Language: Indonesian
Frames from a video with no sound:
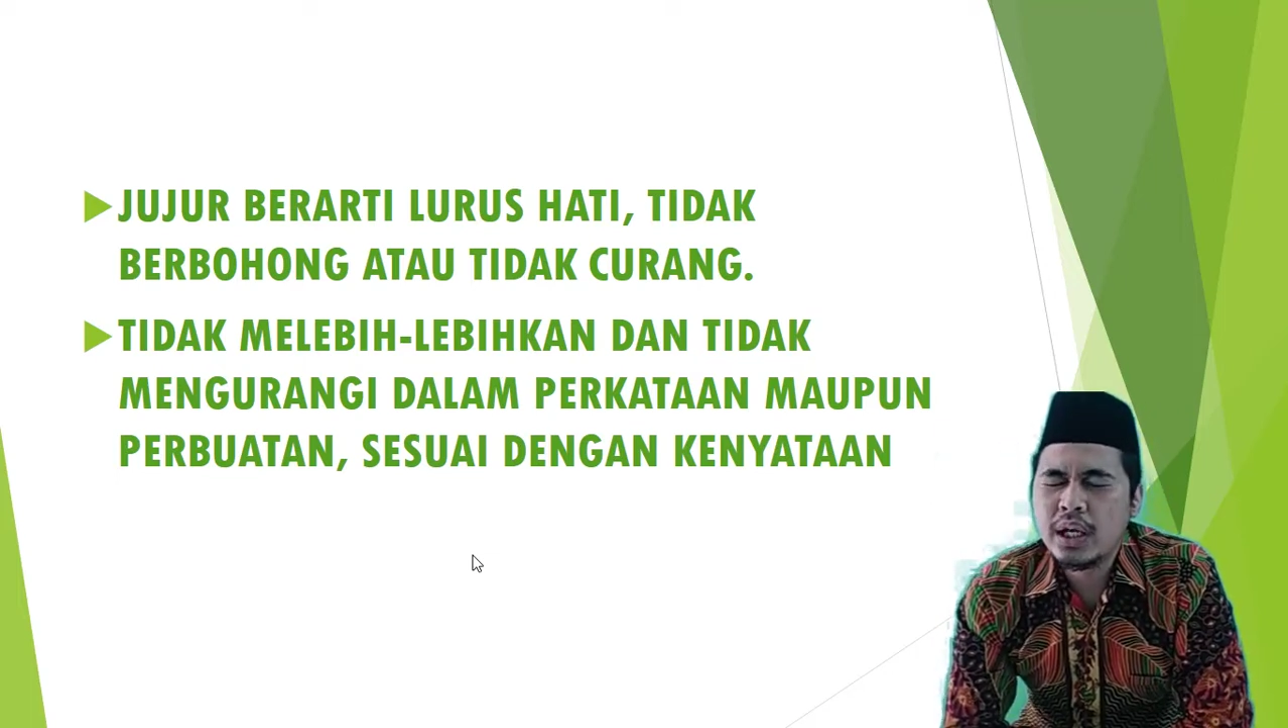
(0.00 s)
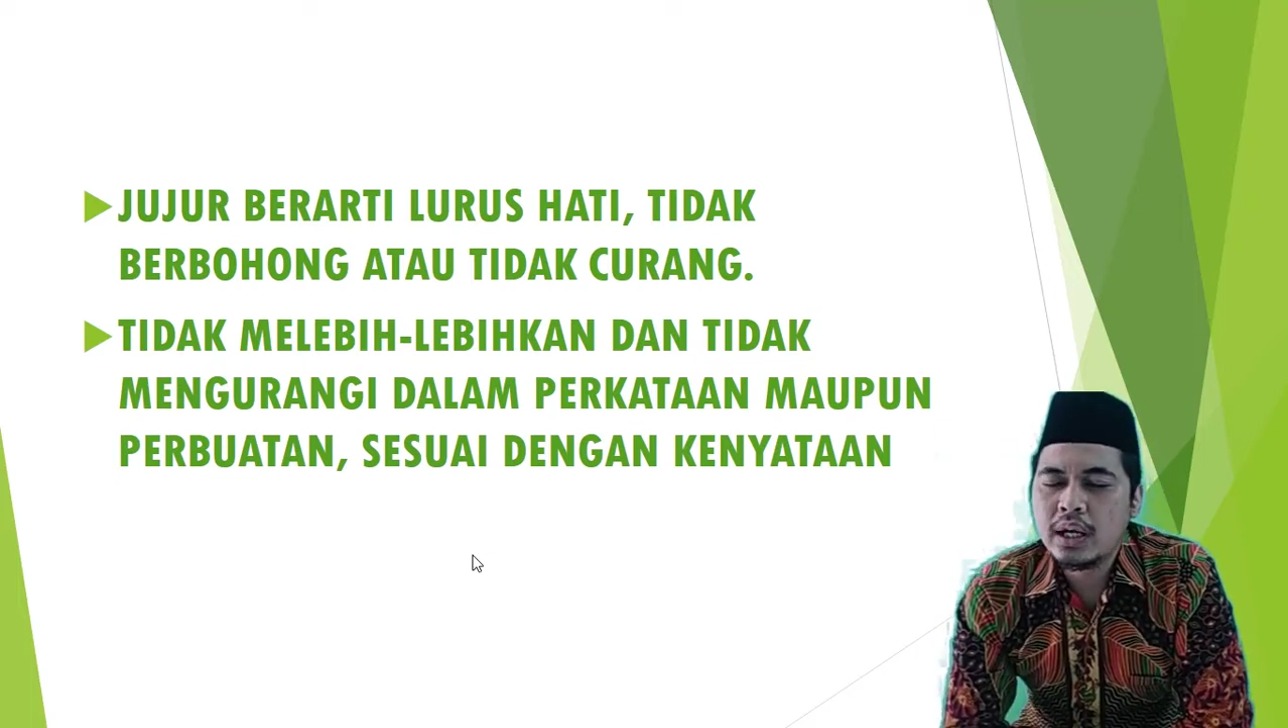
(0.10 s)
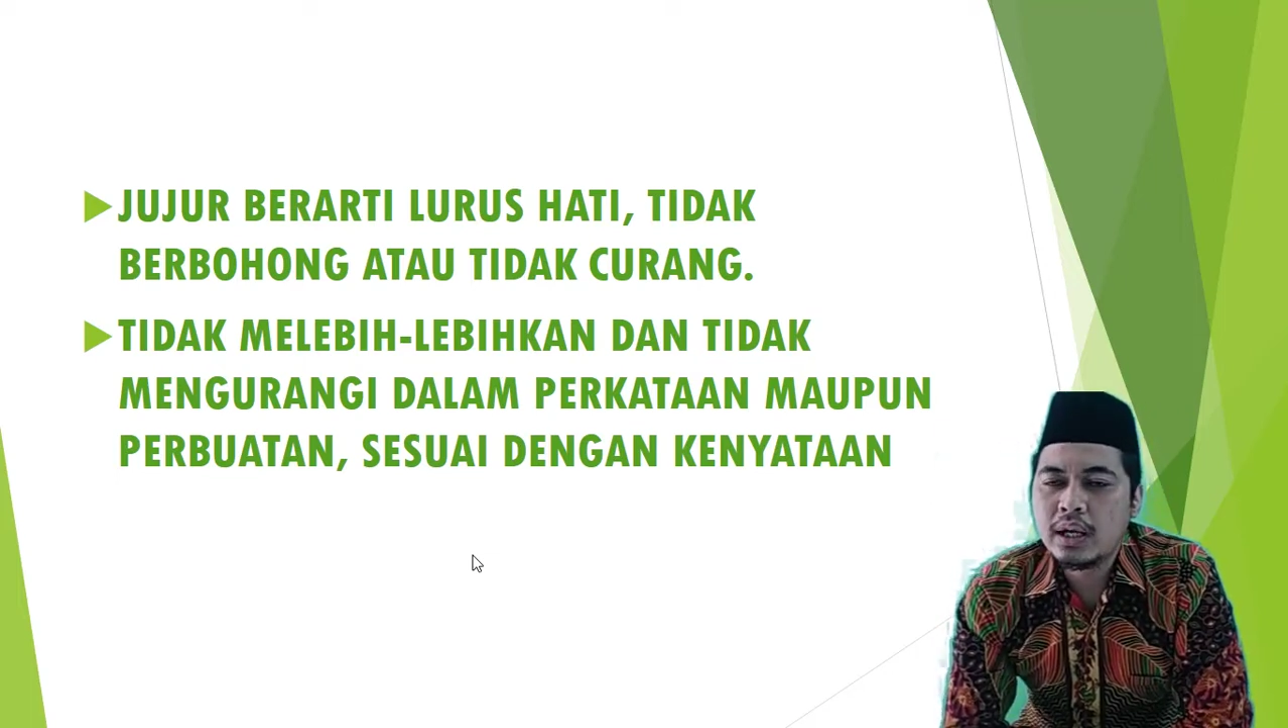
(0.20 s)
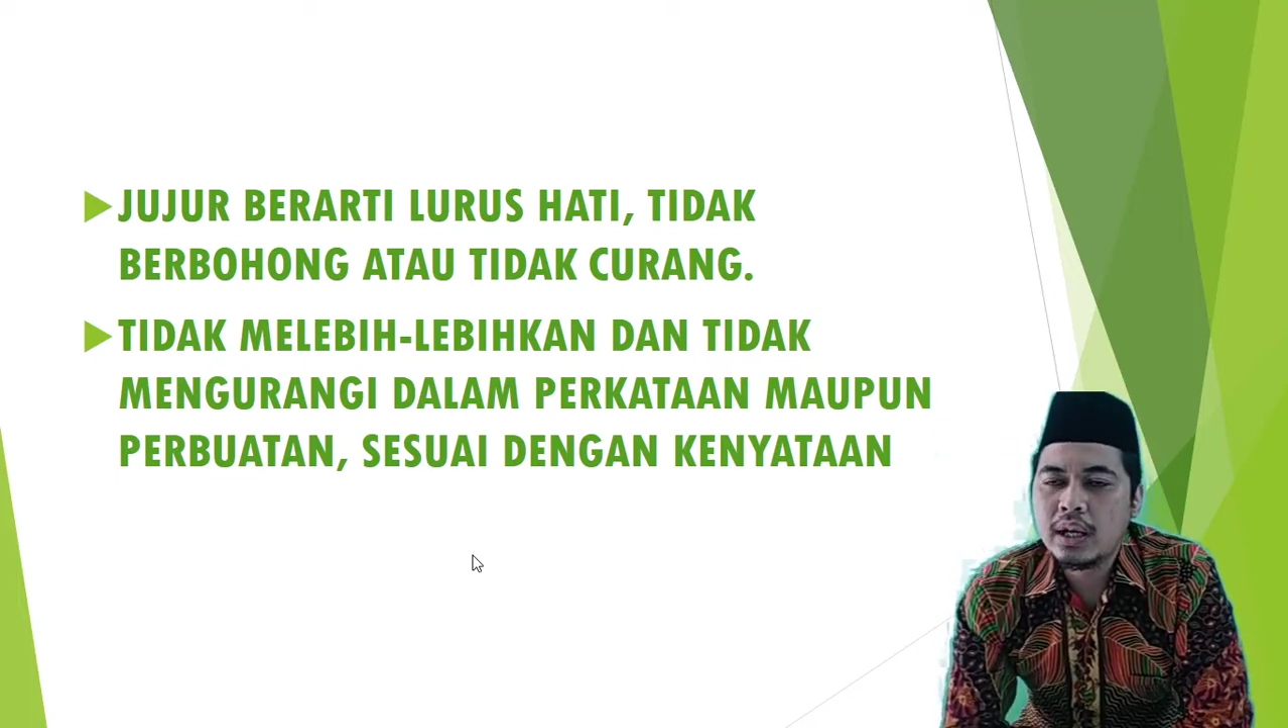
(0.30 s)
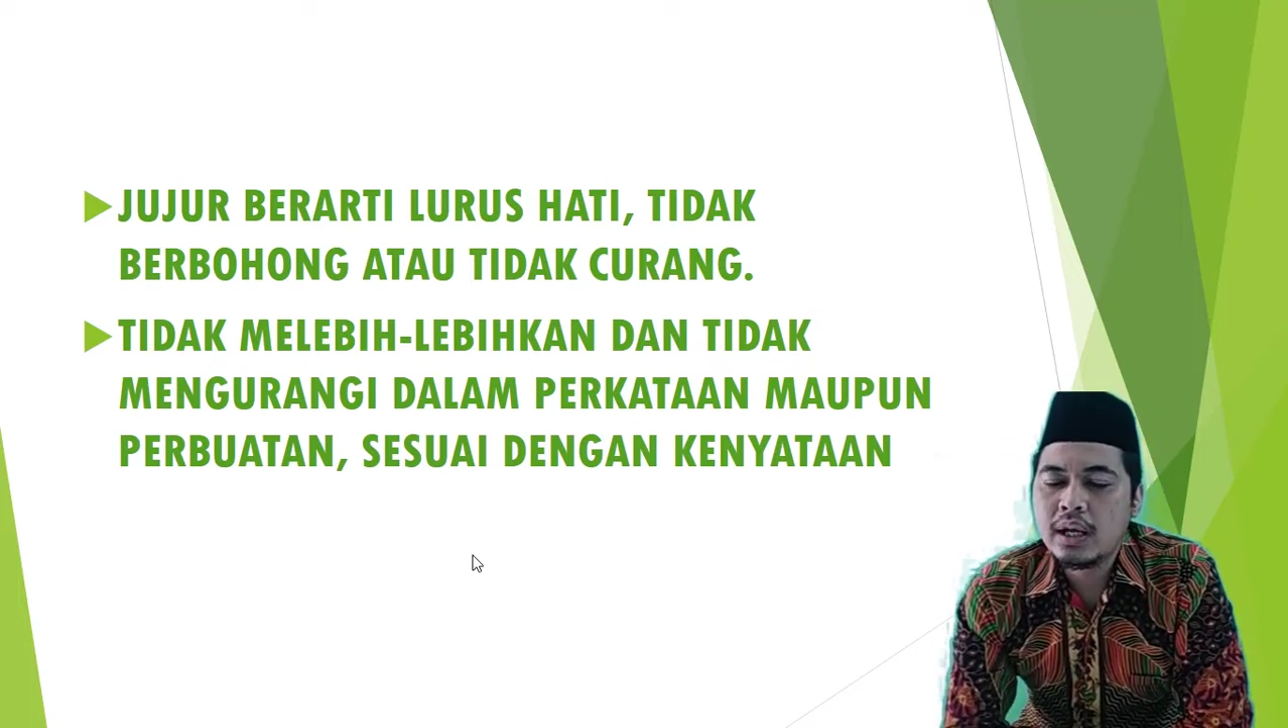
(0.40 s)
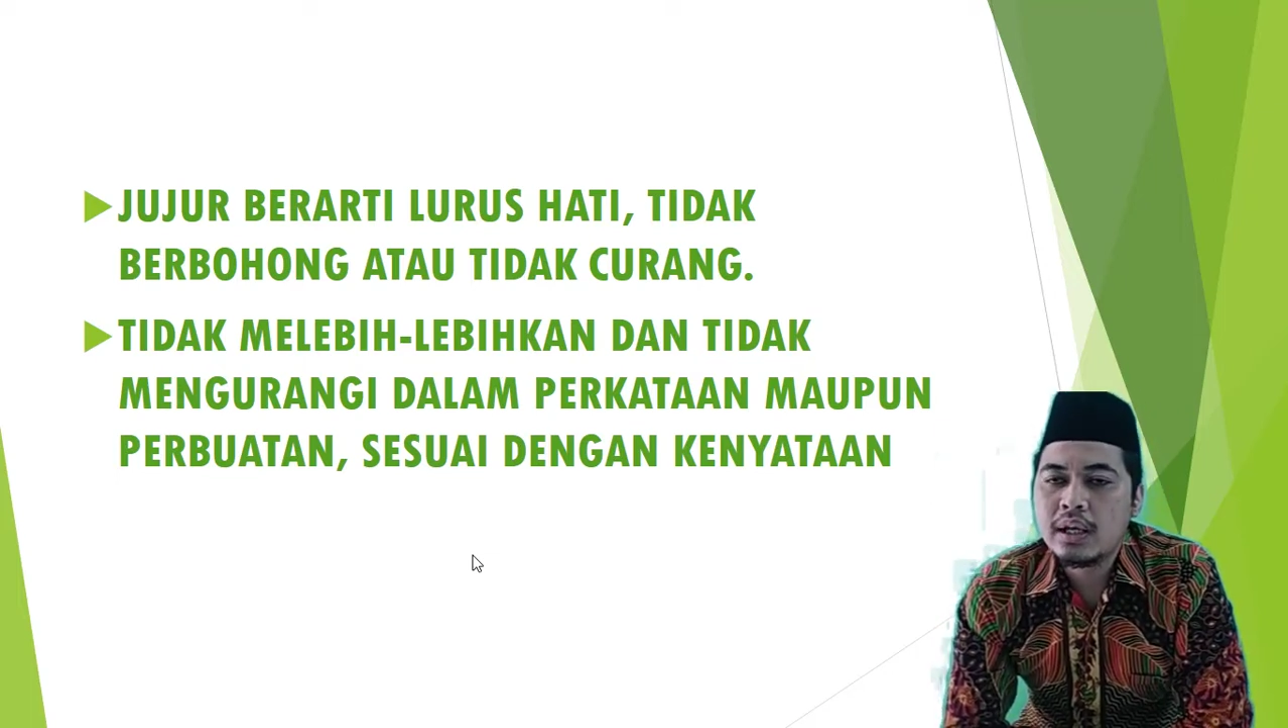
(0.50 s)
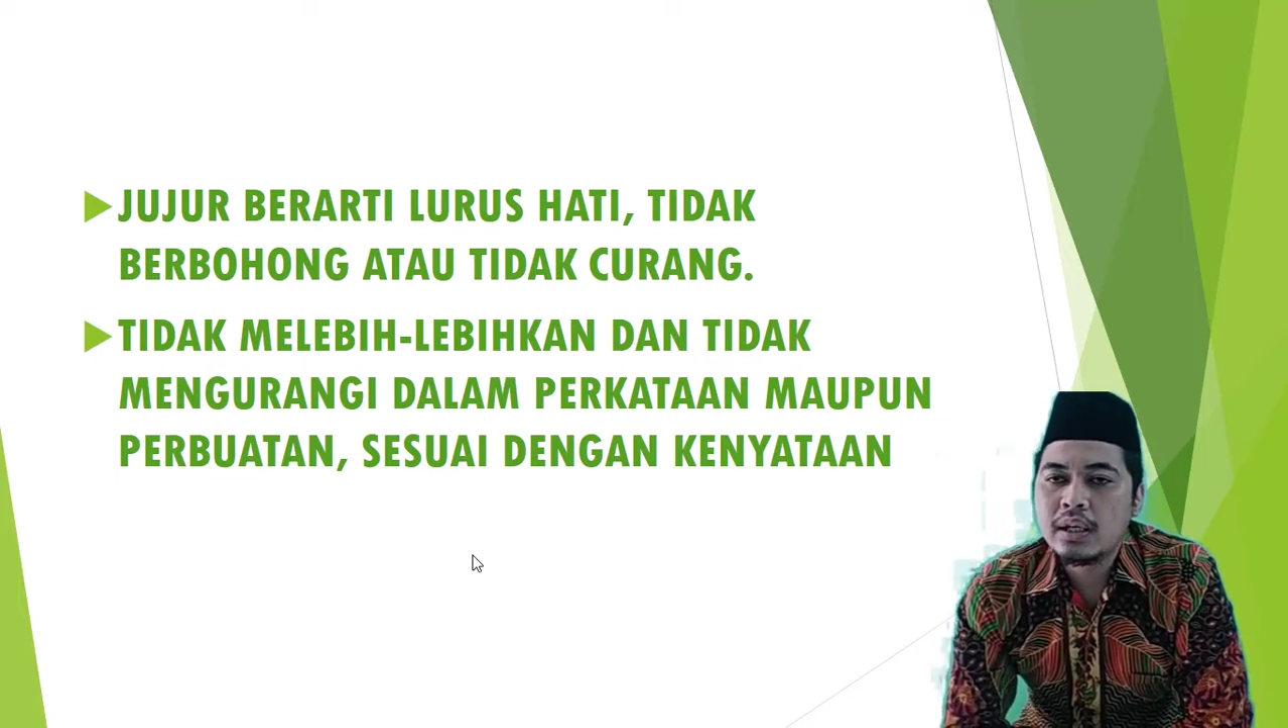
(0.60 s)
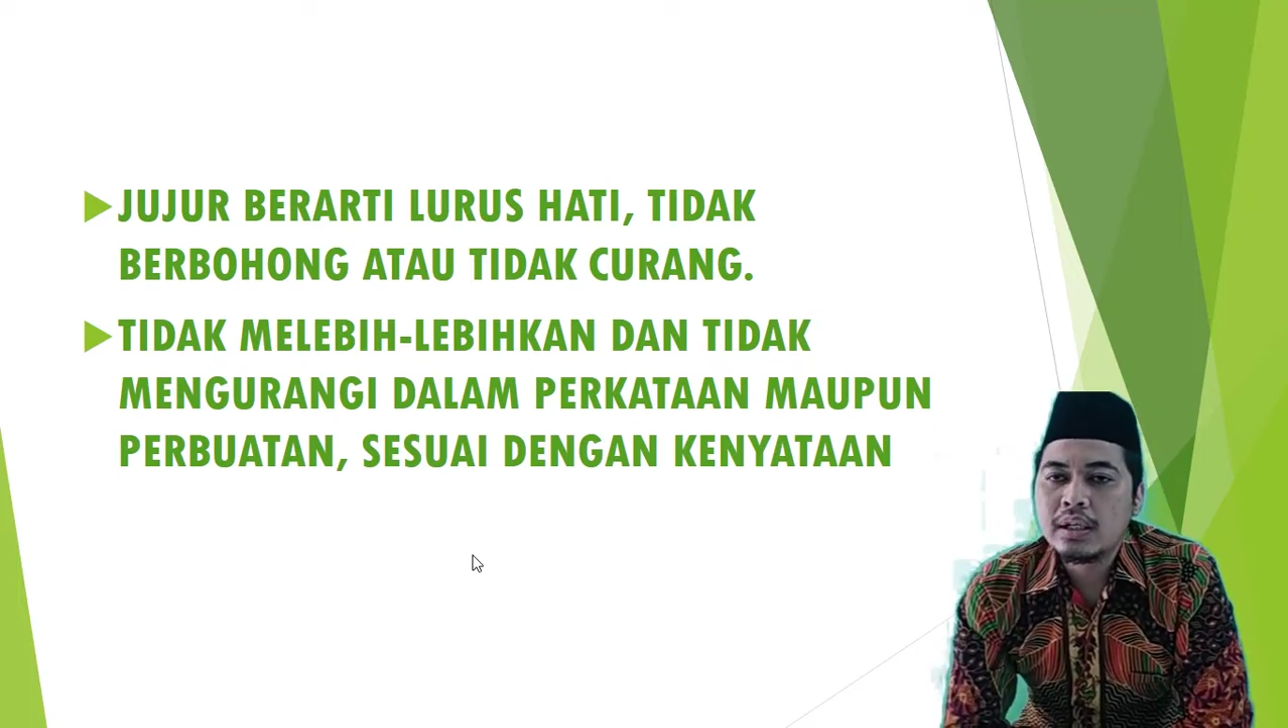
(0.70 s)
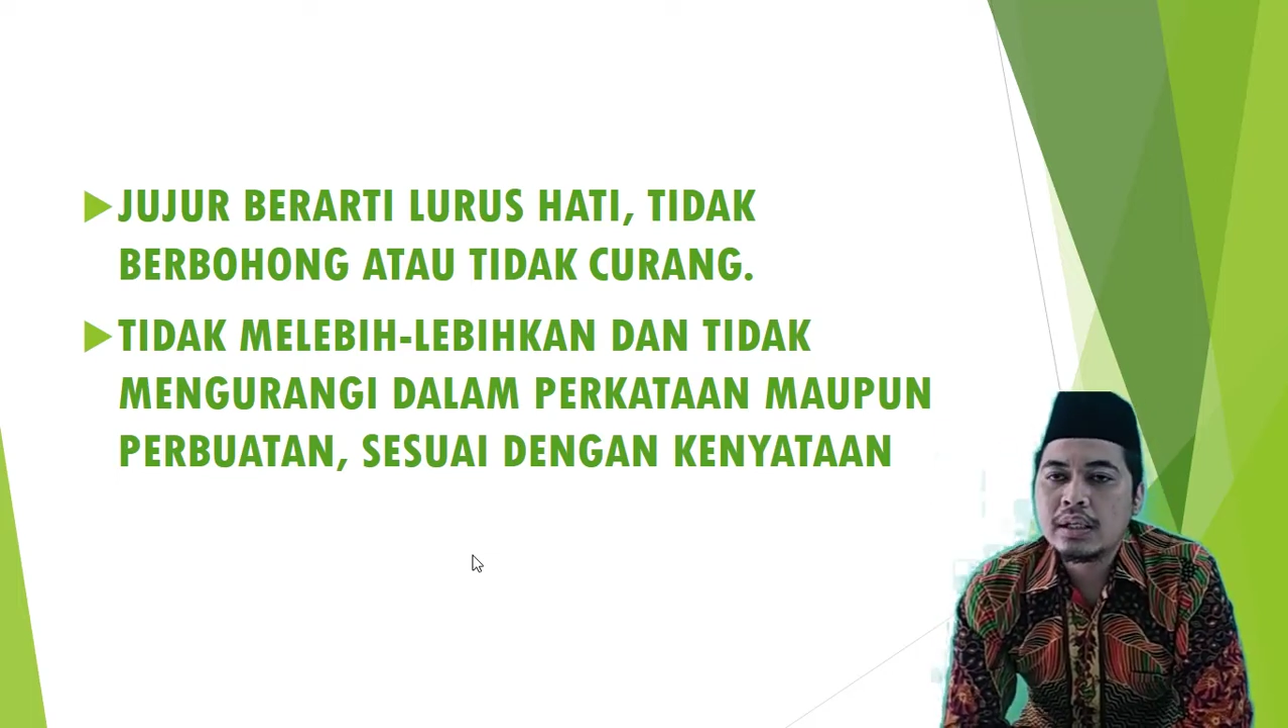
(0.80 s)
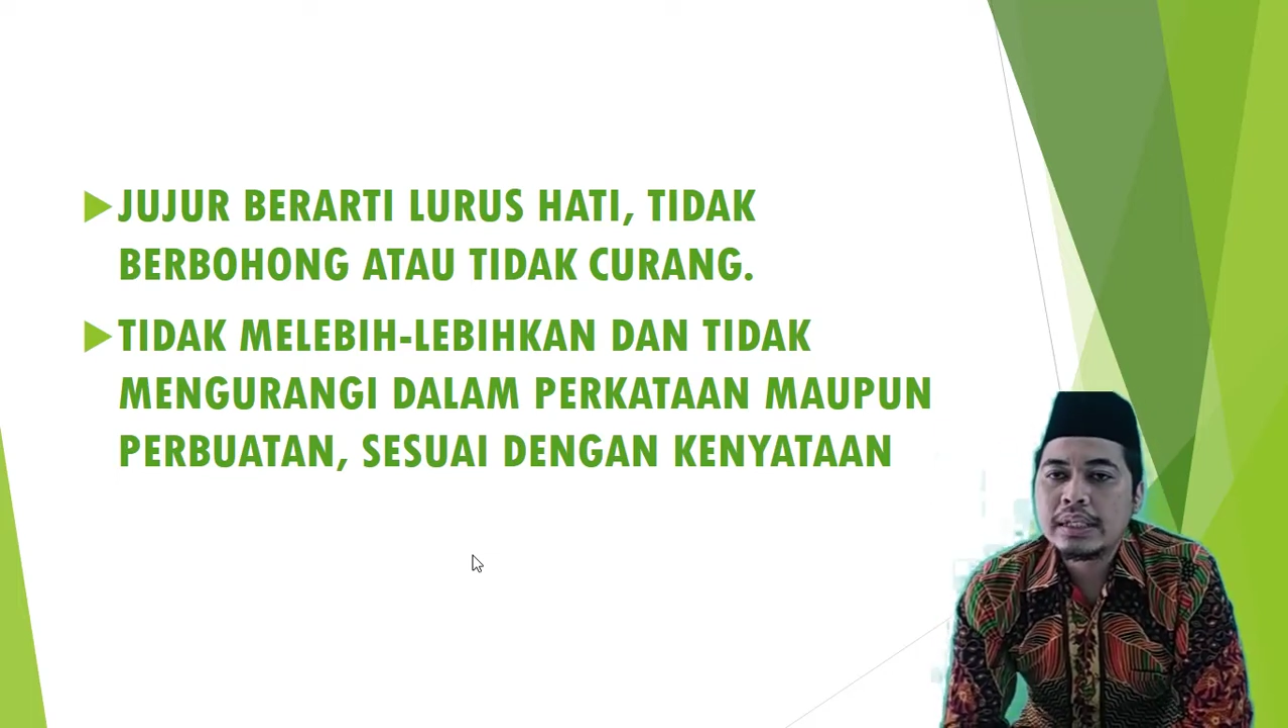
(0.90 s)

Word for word: adalah